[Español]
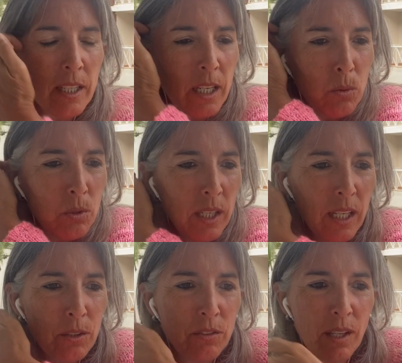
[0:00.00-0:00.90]
en algunos
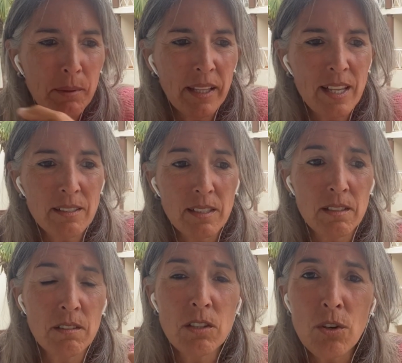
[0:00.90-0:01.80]
lados se habla de
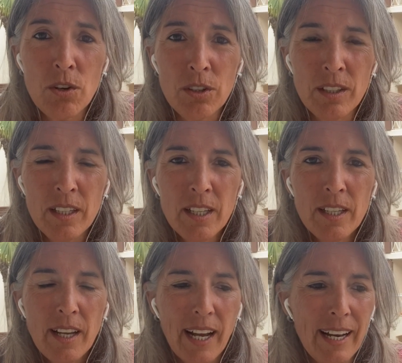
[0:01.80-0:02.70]
ascensión,
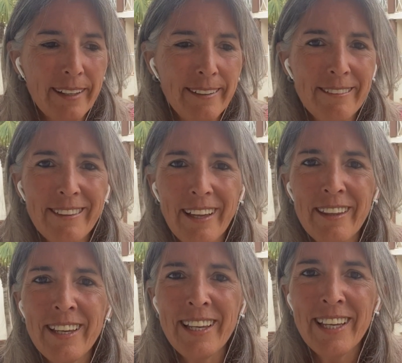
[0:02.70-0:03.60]
a la quinta
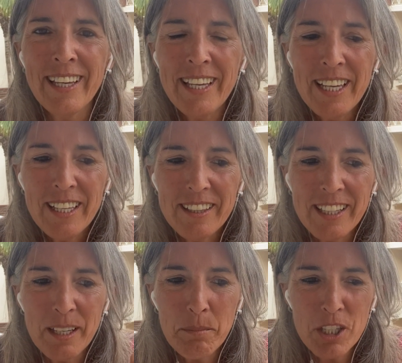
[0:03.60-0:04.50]
D,
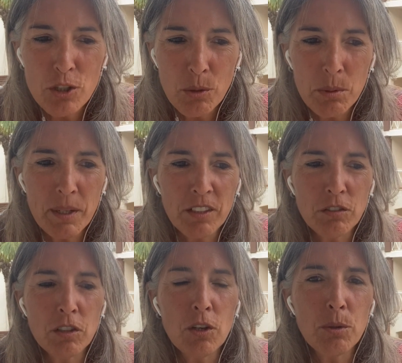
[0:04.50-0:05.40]
de mayor
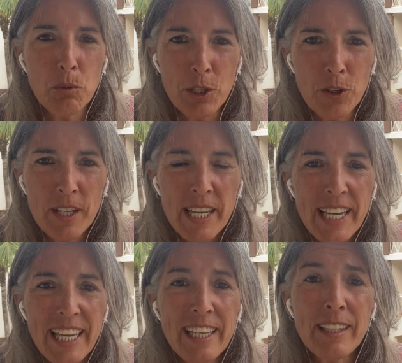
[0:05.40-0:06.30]
vibración, bueno,
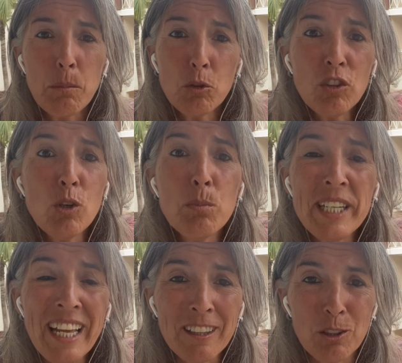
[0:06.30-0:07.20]
estamos
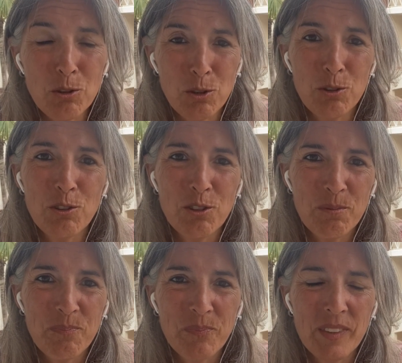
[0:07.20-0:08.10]
iluminándonos.
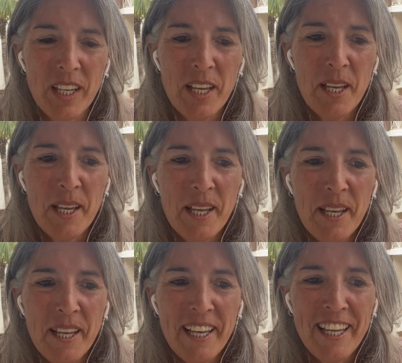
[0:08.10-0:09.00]

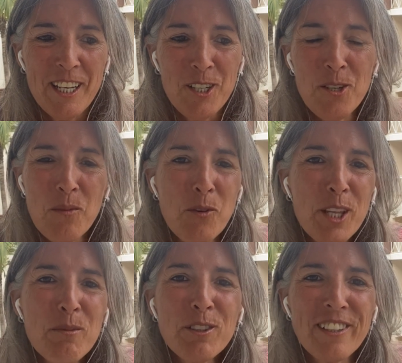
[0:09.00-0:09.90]
No
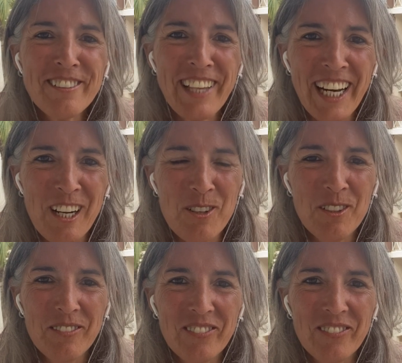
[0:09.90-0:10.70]
podemos hacerlo